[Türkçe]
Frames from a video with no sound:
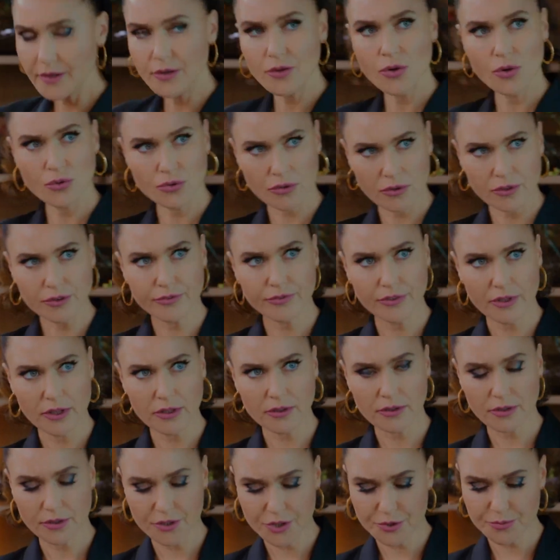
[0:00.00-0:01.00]
hayır ortalık
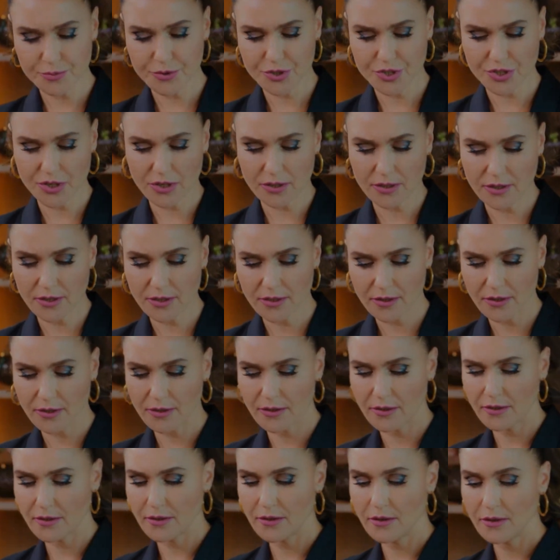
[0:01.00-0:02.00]
falan karışmayacak.
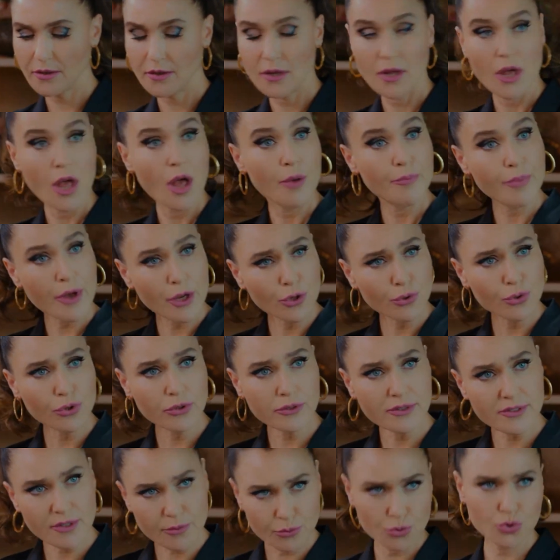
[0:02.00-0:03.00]
Ben o
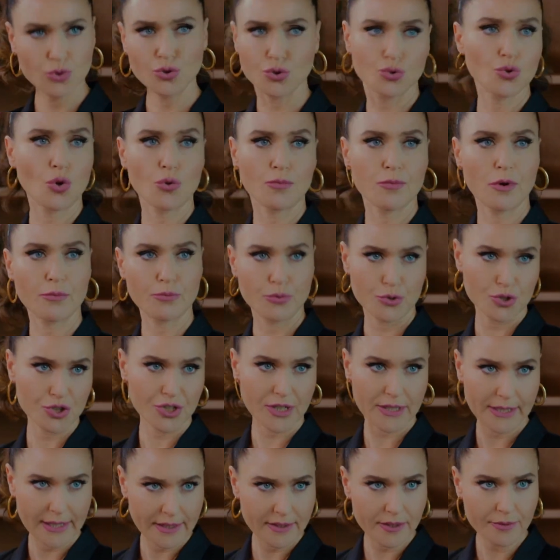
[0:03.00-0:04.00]
Yıldız'a burnunu sokma bu
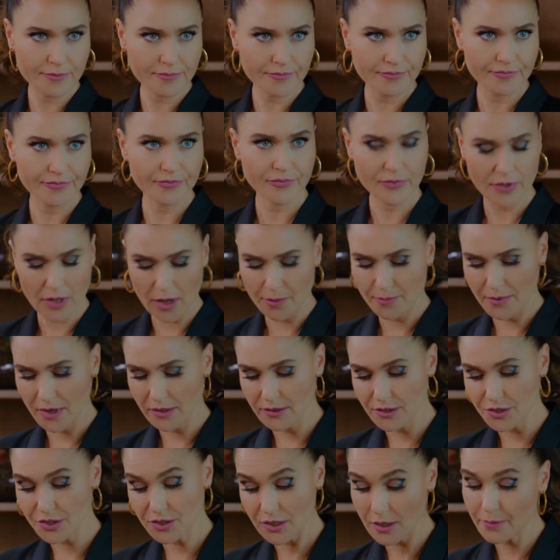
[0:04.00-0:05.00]
işe dedim. Ama
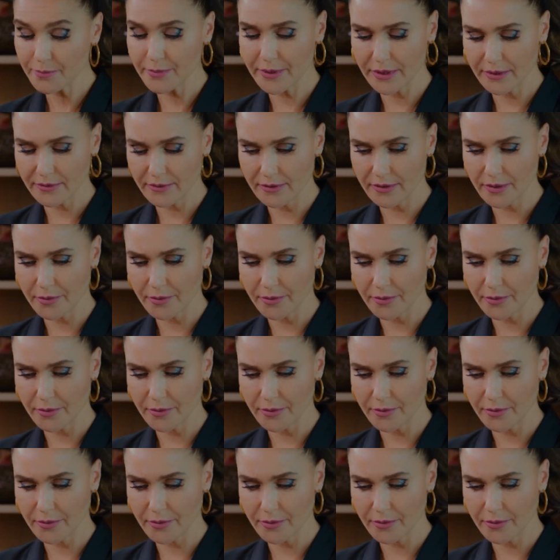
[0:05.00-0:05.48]
anlaşılan beni